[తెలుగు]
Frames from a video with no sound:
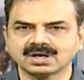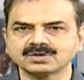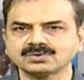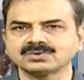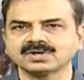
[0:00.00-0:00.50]

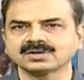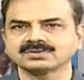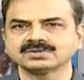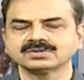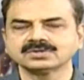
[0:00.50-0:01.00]
అంటూ ఉంటారు
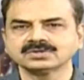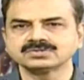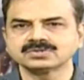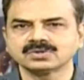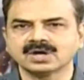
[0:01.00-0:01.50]

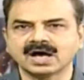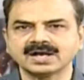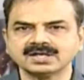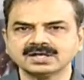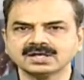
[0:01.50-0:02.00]
సో
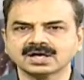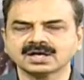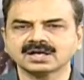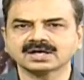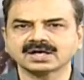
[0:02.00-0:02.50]
అన్ని
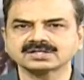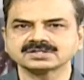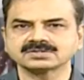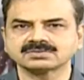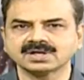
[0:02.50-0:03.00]
రకాల
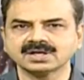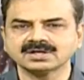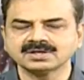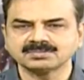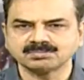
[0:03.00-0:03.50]
క్యాన్సర్స్ కూడా
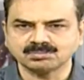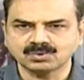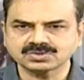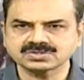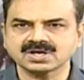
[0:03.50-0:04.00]

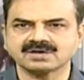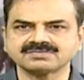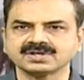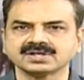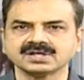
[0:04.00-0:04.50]
మోస్ట్
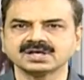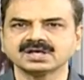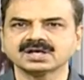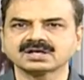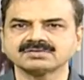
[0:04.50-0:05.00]
ఆఫ్టెన్ ఏ
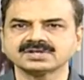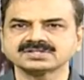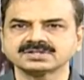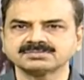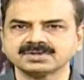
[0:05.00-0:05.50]
రకమైన
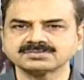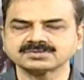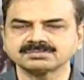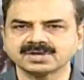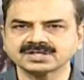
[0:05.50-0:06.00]
సిమ్టమ్స్
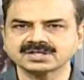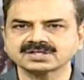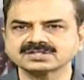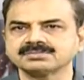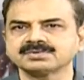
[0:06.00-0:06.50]

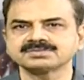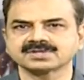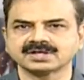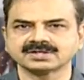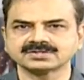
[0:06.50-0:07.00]
మేజర్గా సిమ్టమ్స్
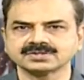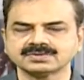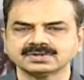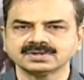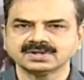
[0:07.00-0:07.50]
కలిగించో
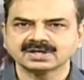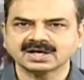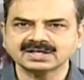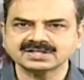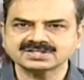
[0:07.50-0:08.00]

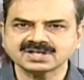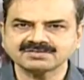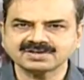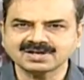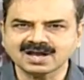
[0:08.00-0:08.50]
కలిగించినా
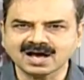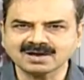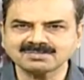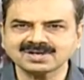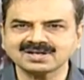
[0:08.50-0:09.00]
అవి
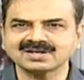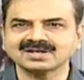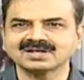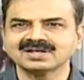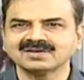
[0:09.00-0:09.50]
నార్మల్
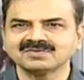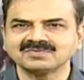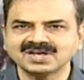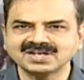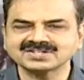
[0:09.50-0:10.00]

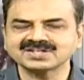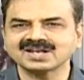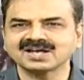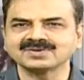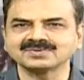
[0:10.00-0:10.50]
వేరియేషన్ uh,
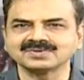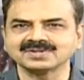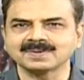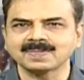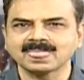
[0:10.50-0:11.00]
లానే
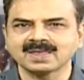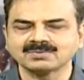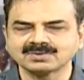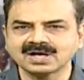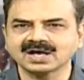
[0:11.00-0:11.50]
ఉంటుంది
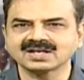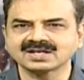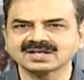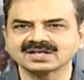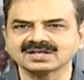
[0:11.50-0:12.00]

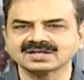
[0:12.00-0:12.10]
ఉదాహరణకి